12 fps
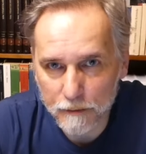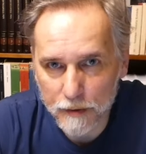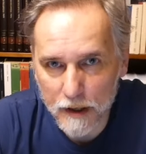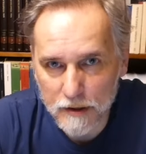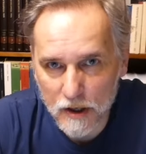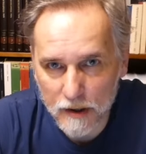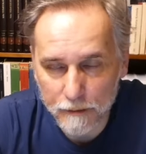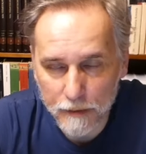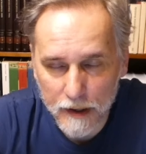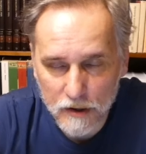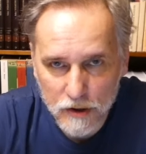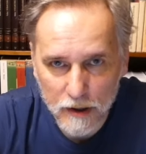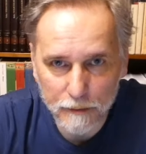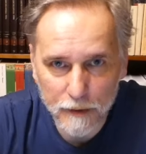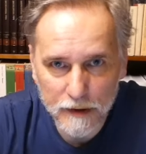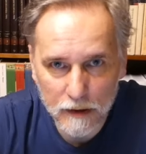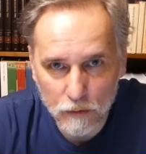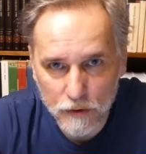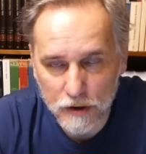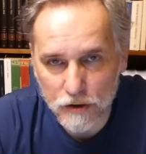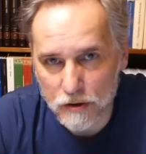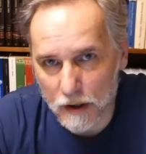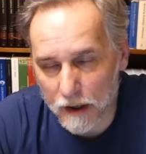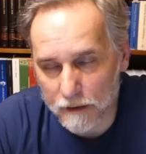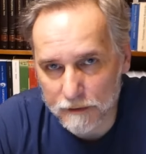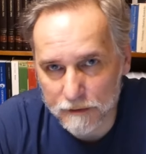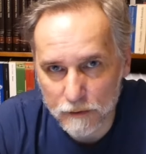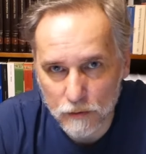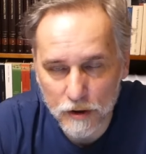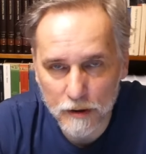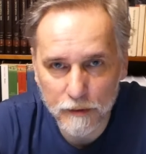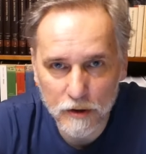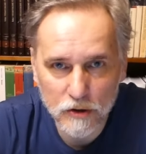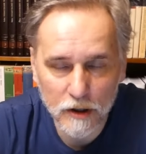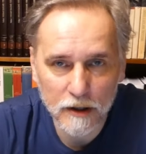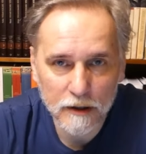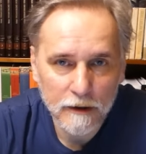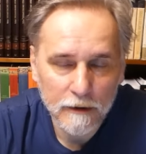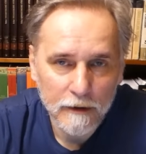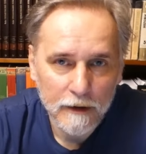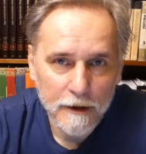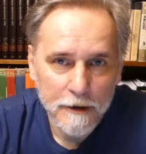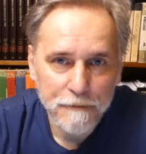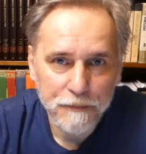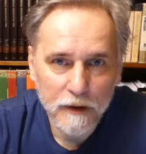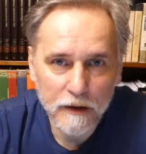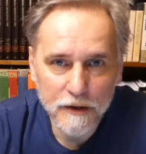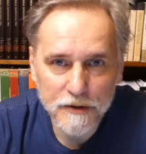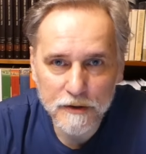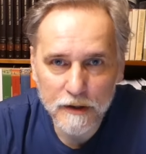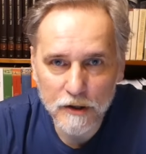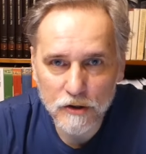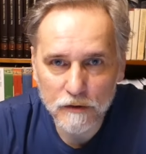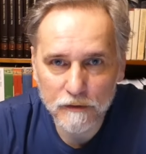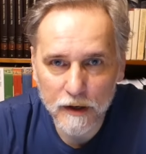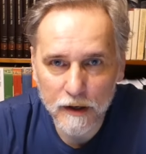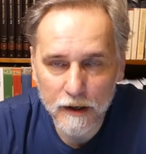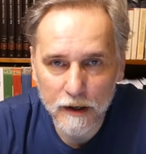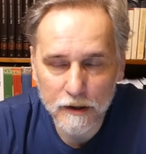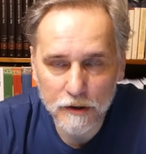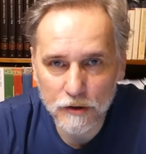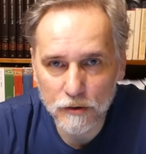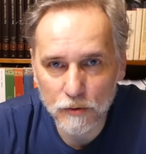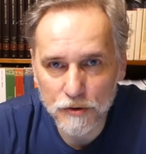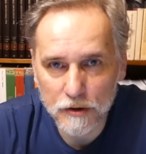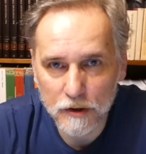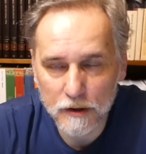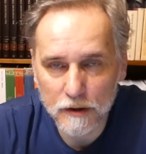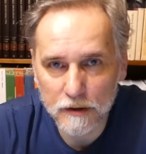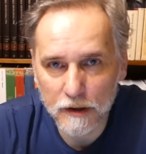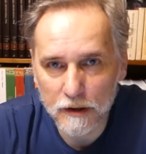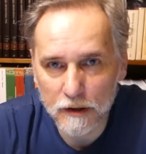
Branża, branża metalurgiczna w dużej mierze jest też w rękach hinduskich, nie